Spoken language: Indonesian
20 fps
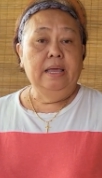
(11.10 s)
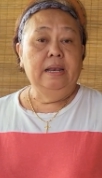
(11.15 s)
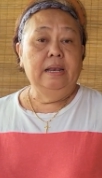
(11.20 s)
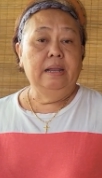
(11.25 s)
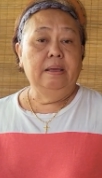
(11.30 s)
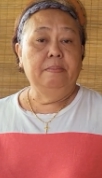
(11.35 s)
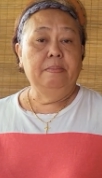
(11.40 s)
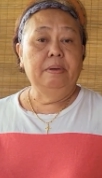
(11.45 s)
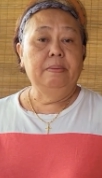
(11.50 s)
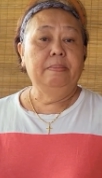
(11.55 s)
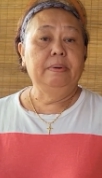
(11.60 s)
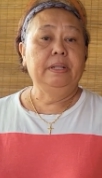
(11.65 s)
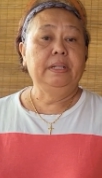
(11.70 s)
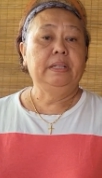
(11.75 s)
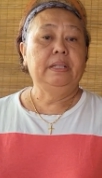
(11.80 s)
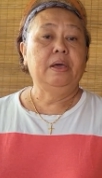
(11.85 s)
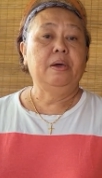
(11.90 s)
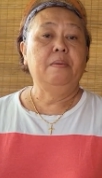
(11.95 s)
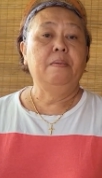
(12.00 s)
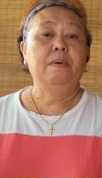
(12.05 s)
Nama
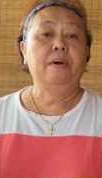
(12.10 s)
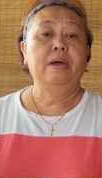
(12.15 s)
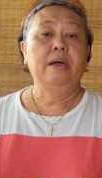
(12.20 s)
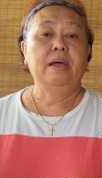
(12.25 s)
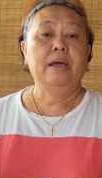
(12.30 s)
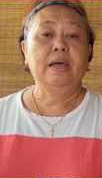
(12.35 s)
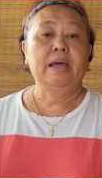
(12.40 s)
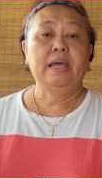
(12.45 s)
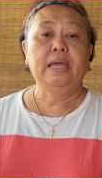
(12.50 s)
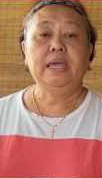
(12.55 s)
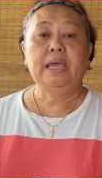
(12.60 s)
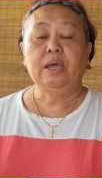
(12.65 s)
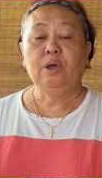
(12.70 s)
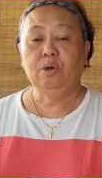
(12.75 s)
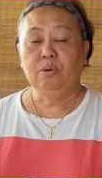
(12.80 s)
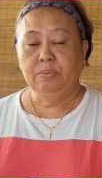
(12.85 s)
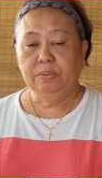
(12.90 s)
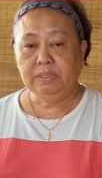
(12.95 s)
berita Wai, aku